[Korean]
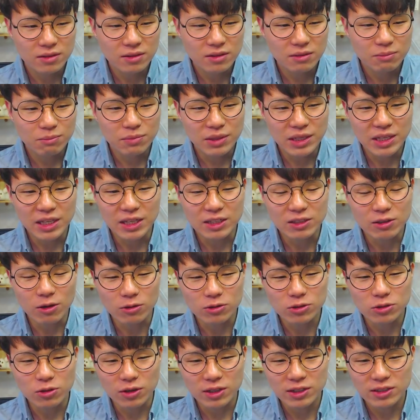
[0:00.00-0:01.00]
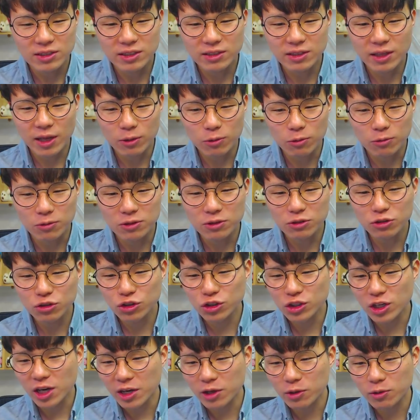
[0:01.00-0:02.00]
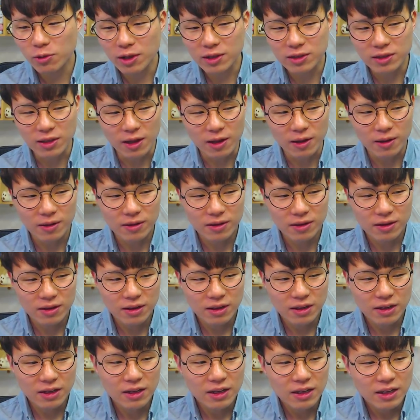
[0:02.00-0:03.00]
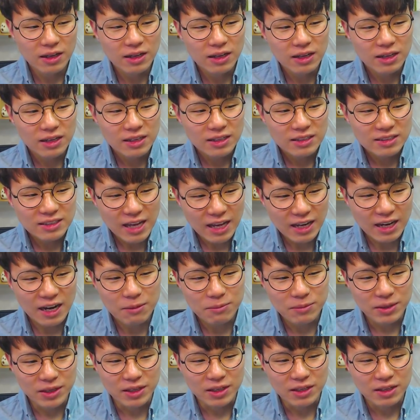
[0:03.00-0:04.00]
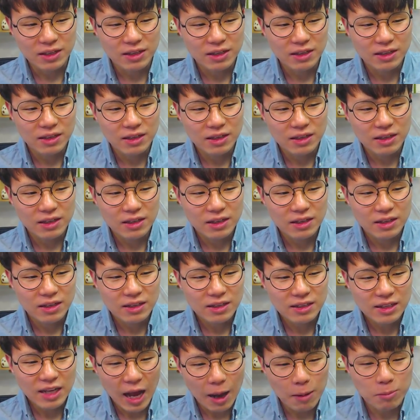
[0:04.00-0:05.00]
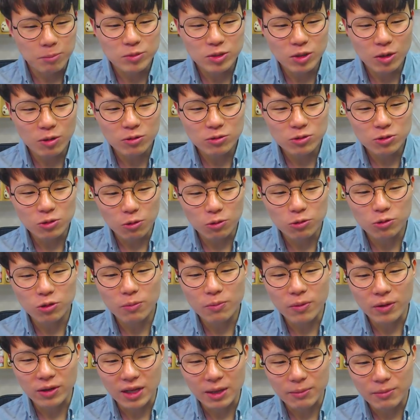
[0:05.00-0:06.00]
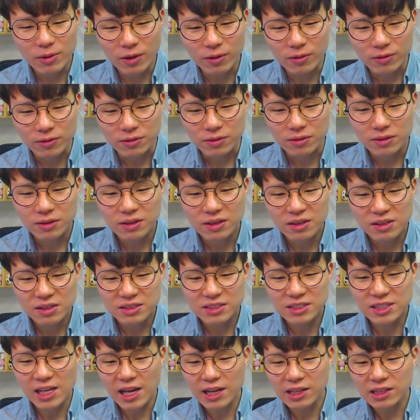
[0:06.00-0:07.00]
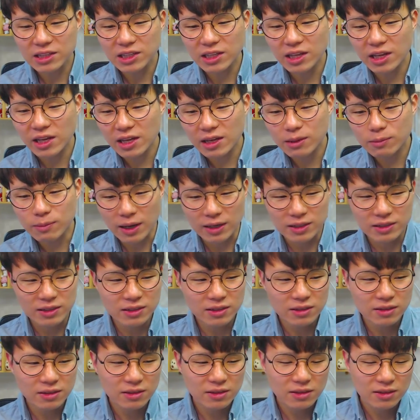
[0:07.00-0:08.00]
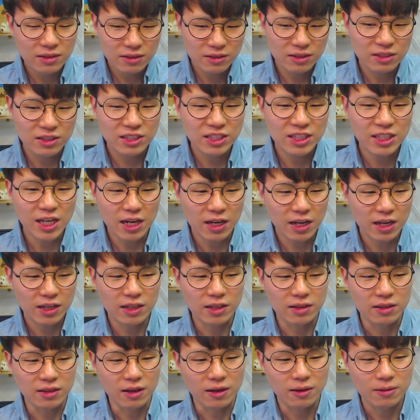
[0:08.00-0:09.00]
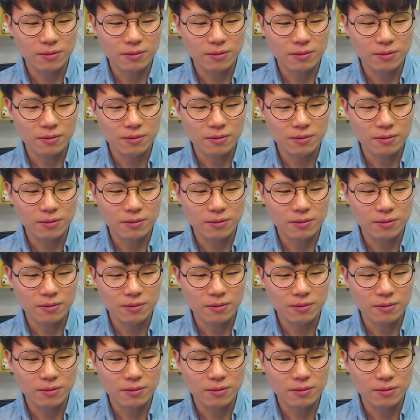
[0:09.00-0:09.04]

비이성적인 태도를 취하기도 한다. 사람이 감정적으로 변하면 상대의 말을 듣지 않게 된다.